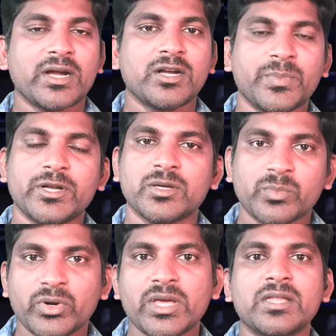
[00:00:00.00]
கட்டுப்படுத்த
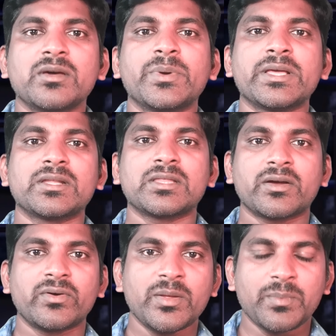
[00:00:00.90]
முடியாது அப்படிங்கிற
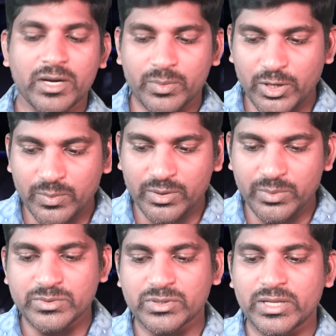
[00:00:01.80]
தகவலை மறுபடியும்
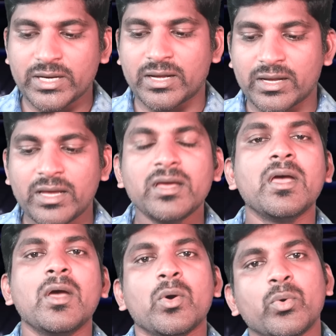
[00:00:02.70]
மறுபடியும் சொல்லியிருக்காங்க
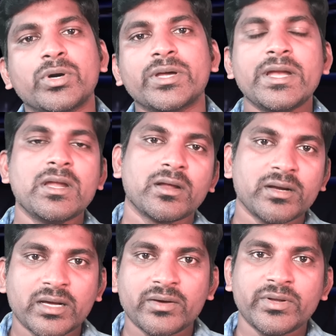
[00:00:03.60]
உக்ரைன்
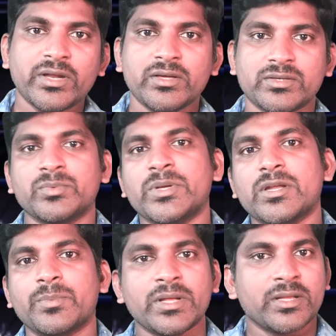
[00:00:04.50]
ரிக்கவரி சுமிட்
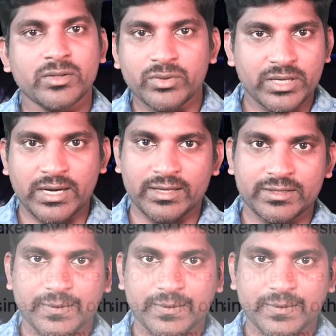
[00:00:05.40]
அப்படிங்கிறது ஒன்று நடக்குது